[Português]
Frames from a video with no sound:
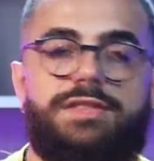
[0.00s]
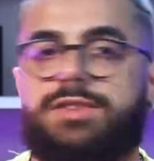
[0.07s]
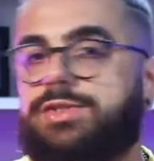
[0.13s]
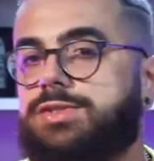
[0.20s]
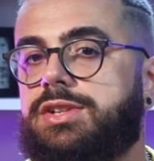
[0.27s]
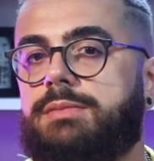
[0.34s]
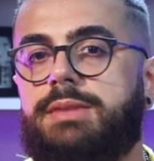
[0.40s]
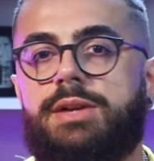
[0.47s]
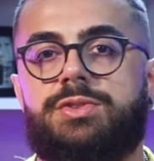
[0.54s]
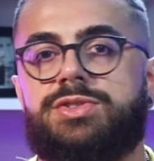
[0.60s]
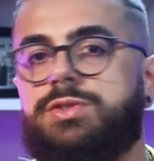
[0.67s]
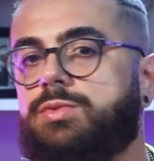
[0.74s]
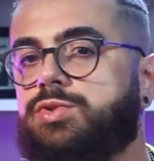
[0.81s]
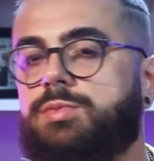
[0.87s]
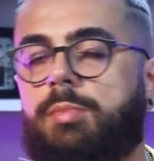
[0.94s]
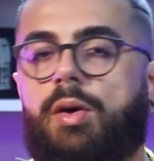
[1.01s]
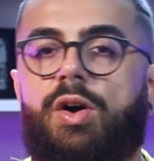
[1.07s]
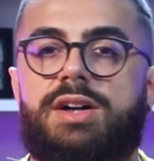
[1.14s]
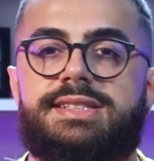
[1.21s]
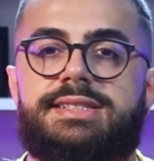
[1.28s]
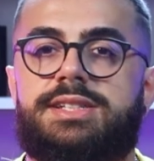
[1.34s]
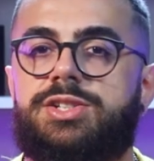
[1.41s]
Você vê que seus amigos são os
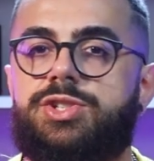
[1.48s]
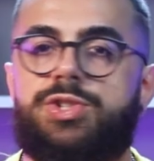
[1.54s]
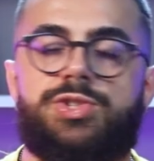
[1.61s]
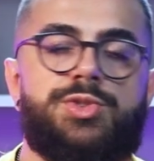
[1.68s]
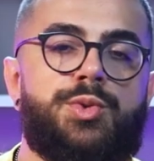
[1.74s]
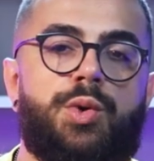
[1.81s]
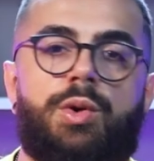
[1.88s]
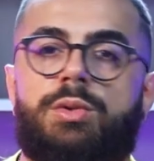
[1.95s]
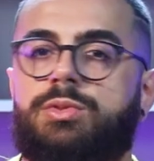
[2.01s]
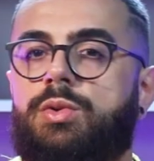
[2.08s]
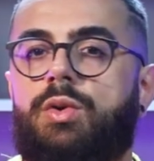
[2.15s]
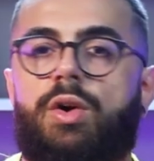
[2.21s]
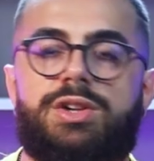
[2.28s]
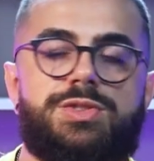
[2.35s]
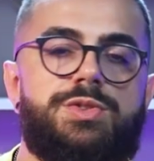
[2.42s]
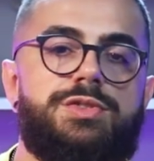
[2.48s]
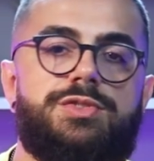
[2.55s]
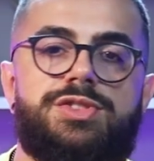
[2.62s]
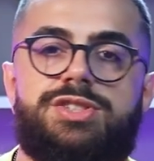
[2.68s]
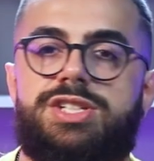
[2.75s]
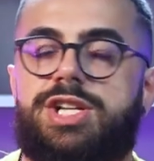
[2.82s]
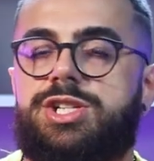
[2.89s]
bostas, te zoam, não gostam de
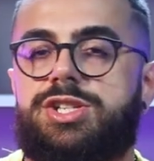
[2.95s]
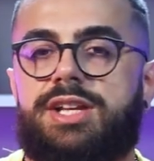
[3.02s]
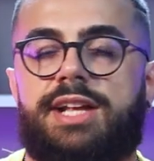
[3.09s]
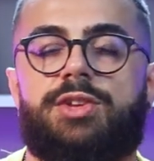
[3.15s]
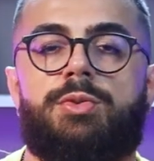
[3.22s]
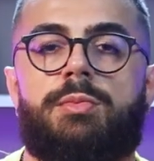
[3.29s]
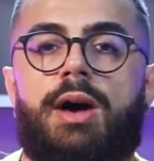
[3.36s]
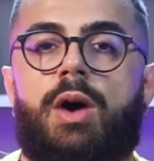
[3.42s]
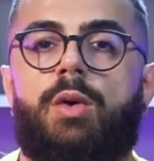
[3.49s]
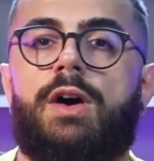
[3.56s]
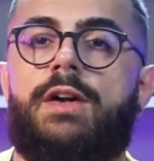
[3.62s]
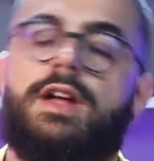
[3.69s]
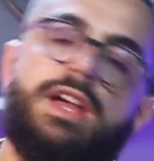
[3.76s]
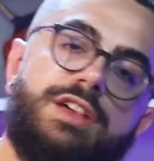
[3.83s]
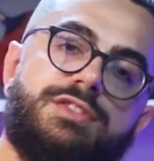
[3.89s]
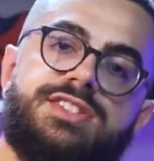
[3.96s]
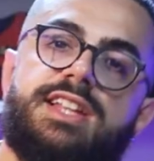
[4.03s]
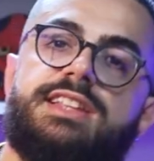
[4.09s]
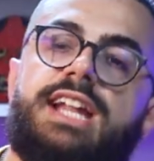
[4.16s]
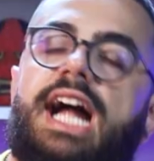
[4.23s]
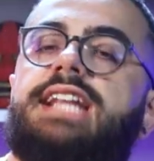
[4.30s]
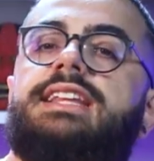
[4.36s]
você, te tratam mal e você
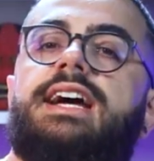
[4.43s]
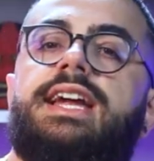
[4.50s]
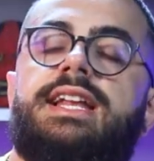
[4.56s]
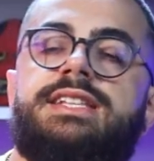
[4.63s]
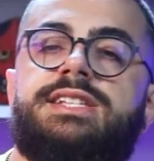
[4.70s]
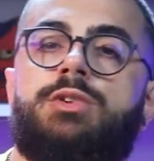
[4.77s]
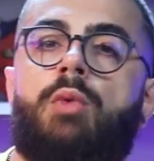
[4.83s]
trata eles